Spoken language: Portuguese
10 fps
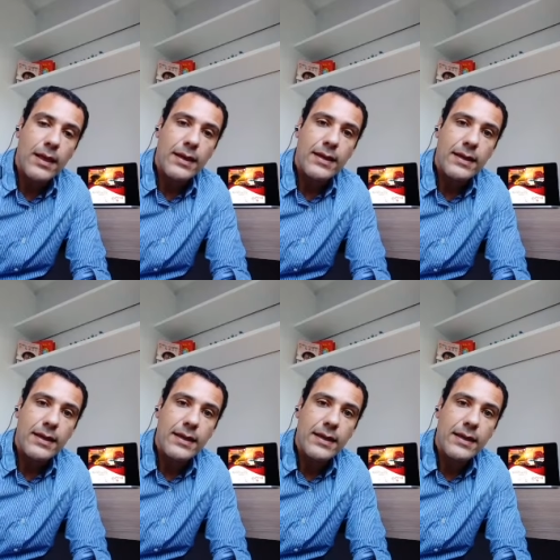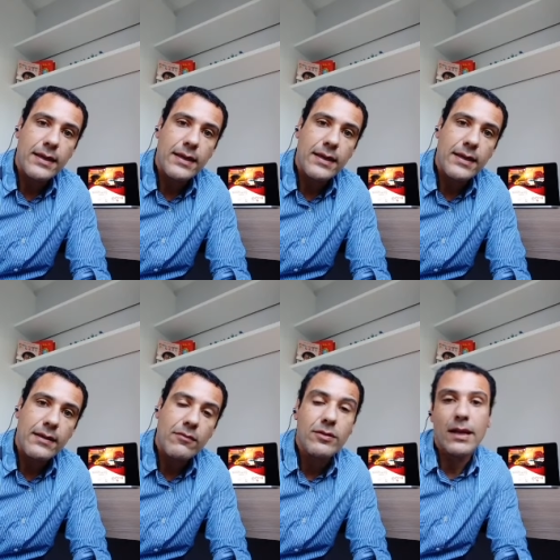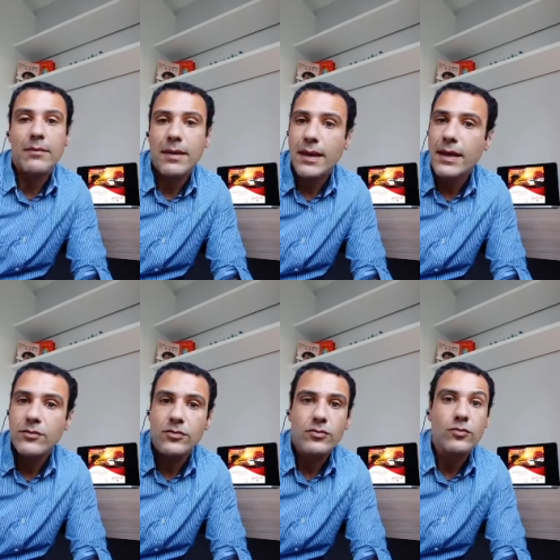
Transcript: e os alimentos,